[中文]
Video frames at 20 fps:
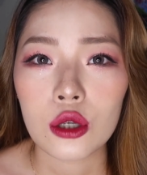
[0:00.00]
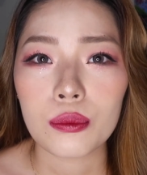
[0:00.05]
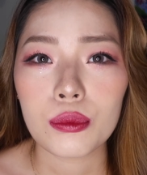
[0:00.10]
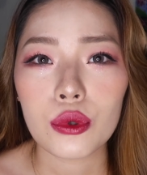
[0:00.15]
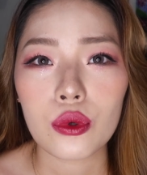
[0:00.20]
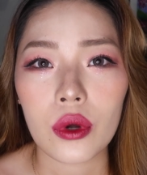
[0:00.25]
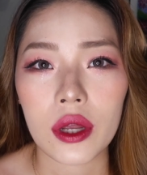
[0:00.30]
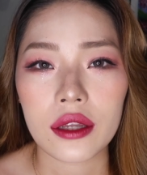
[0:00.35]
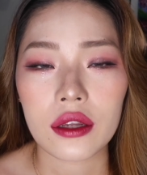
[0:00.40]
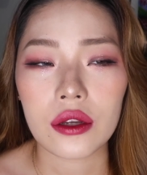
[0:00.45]

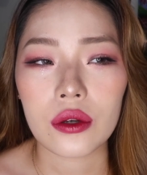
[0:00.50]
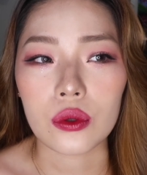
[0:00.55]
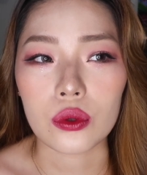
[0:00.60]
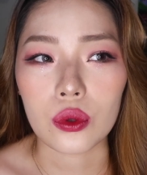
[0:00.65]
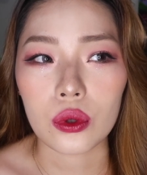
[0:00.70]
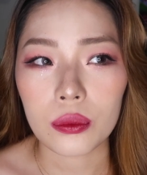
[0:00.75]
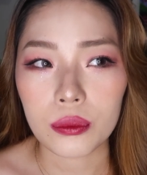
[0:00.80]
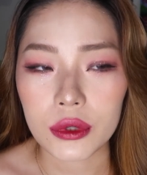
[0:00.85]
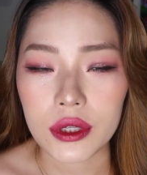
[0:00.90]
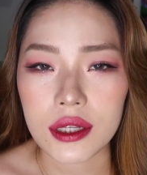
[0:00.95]
不管你有
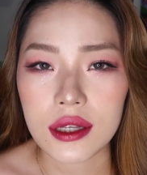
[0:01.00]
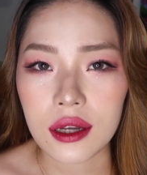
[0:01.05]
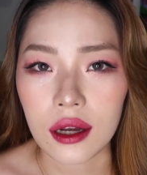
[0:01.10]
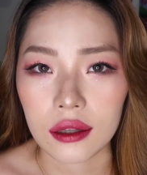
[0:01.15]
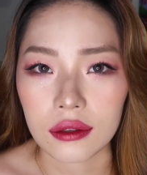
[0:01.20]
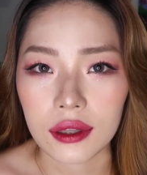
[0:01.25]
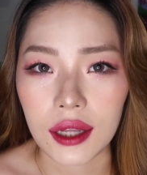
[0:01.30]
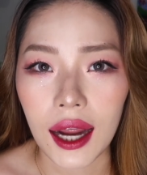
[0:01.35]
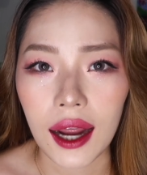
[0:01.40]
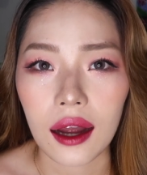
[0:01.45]
多么的
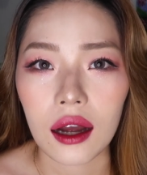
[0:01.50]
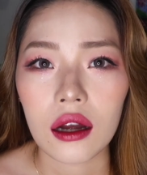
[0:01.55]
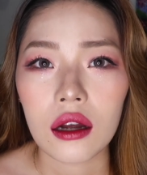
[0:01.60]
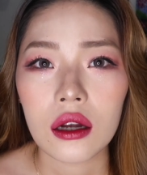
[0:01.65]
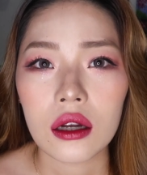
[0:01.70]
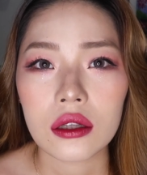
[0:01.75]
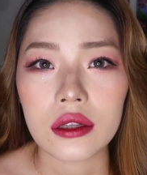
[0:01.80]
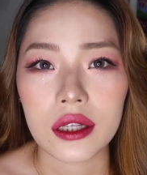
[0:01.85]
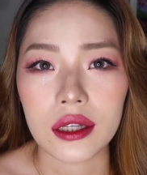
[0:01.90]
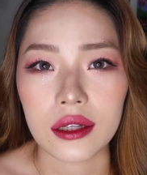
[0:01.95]
强大，
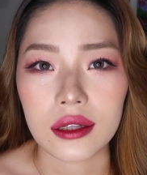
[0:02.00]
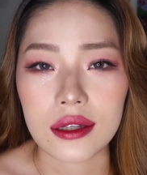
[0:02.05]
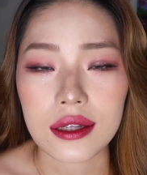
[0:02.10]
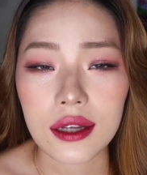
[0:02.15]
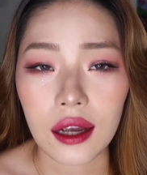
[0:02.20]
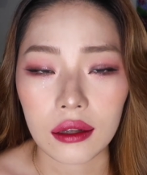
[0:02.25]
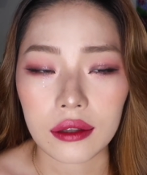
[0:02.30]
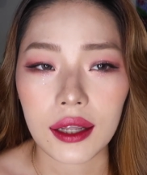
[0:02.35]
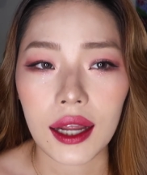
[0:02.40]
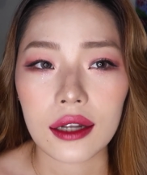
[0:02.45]
你的
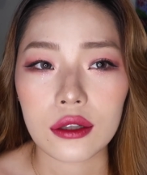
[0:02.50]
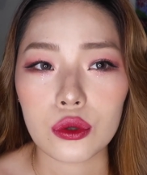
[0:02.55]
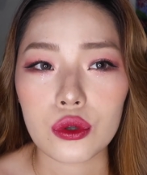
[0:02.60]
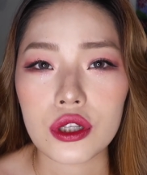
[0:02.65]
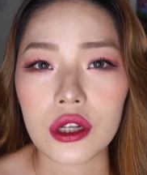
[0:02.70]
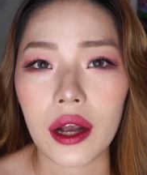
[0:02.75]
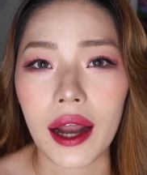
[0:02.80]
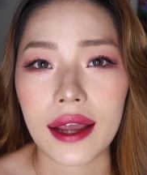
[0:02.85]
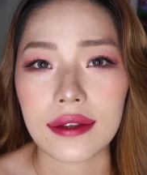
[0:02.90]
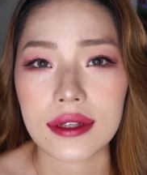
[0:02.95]
强大都
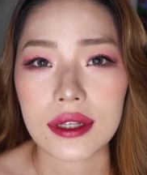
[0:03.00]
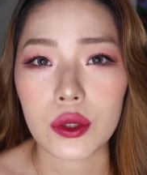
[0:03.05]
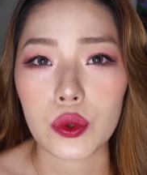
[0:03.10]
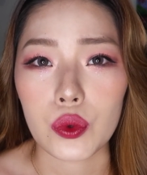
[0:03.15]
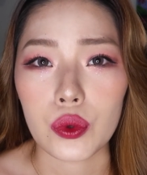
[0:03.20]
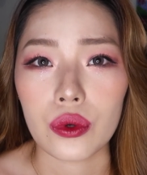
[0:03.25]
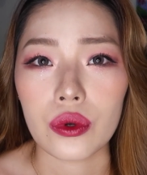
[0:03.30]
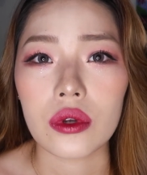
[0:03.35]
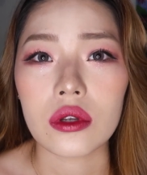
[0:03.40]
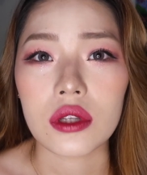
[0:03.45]
是来自
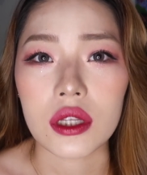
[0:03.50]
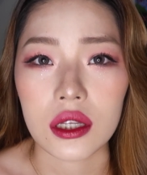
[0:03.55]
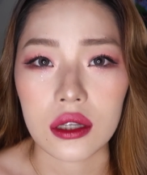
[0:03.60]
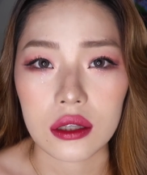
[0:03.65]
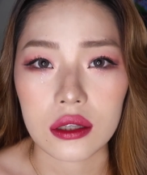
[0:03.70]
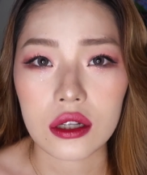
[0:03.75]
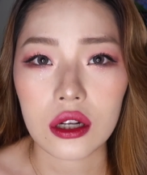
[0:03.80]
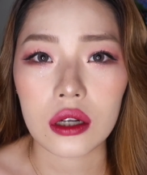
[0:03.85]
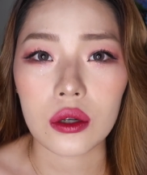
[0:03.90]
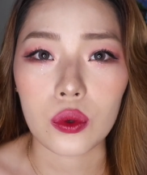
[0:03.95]
于
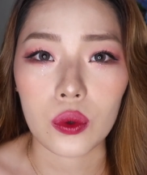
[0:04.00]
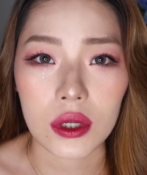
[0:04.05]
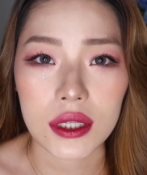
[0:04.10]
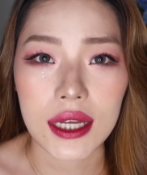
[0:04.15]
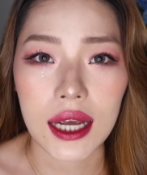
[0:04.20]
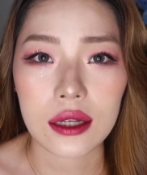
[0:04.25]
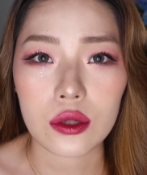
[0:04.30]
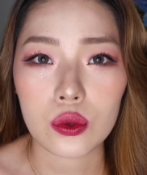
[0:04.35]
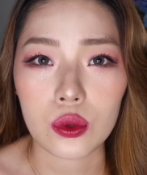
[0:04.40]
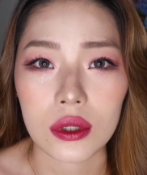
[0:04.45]
你这个国
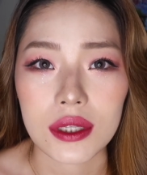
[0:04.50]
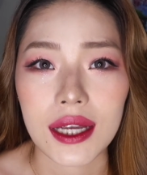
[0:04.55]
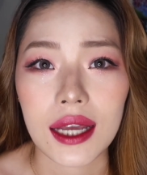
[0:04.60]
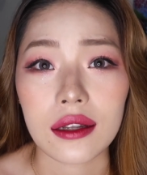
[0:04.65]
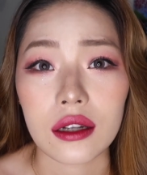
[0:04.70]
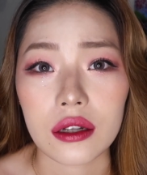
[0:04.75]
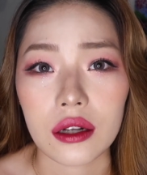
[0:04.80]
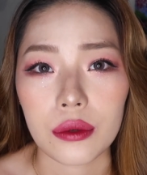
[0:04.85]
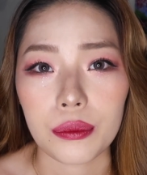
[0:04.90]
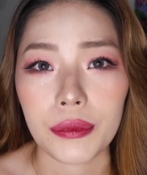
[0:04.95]
家所在
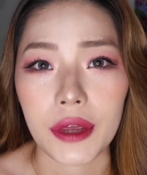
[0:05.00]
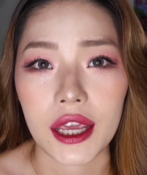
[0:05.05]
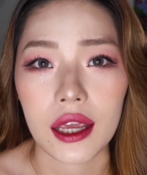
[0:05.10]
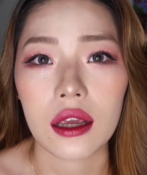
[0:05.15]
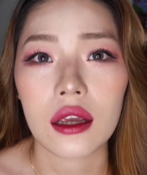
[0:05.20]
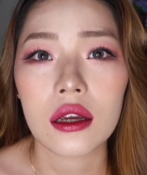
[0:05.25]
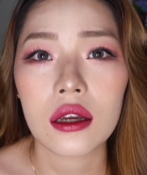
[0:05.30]
的人民。如